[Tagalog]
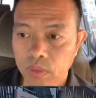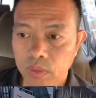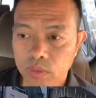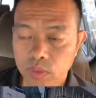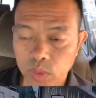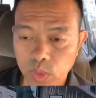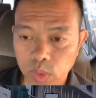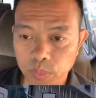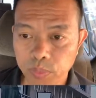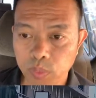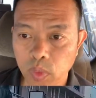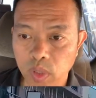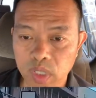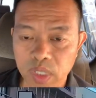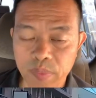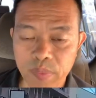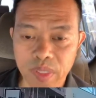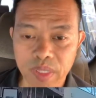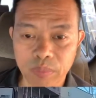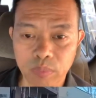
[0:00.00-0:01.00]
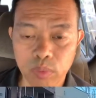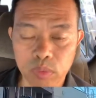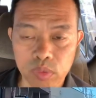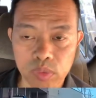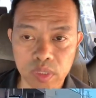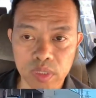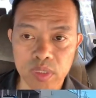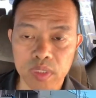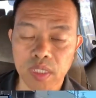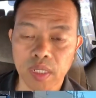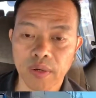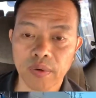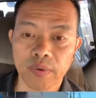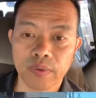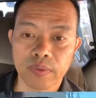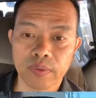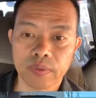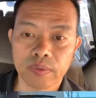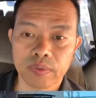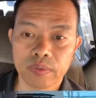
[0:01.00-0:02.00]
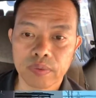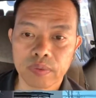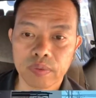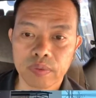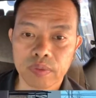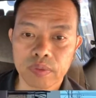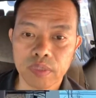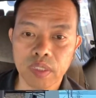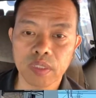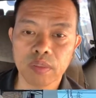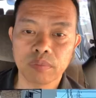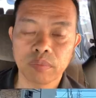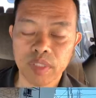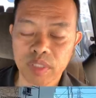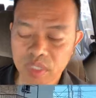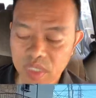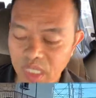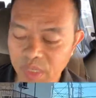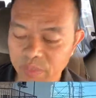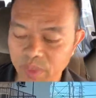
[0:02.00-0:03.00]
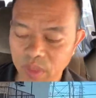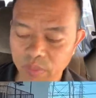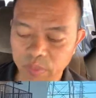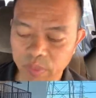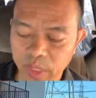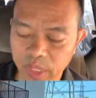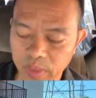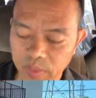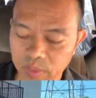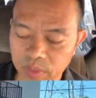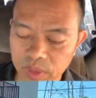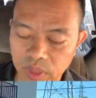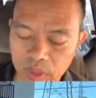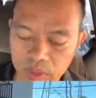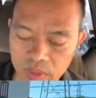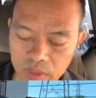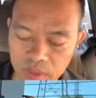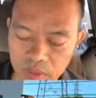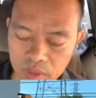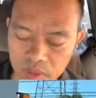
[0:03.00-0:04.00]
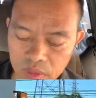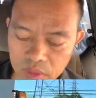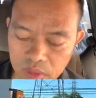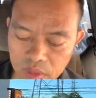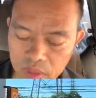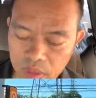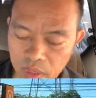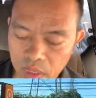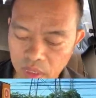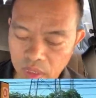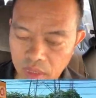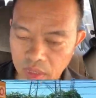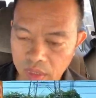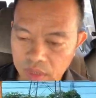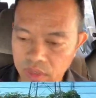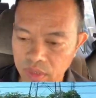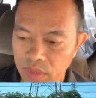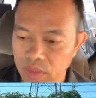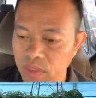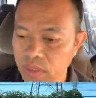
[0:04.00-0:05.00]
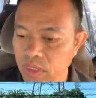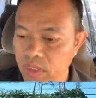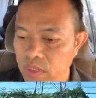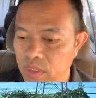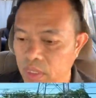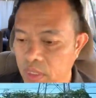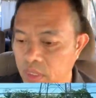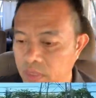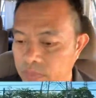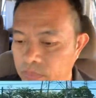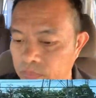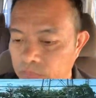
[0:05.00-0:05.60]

So yun po ang ng puso ng tao. Din, may sinabi ang Panginoon din na ang kanyang salita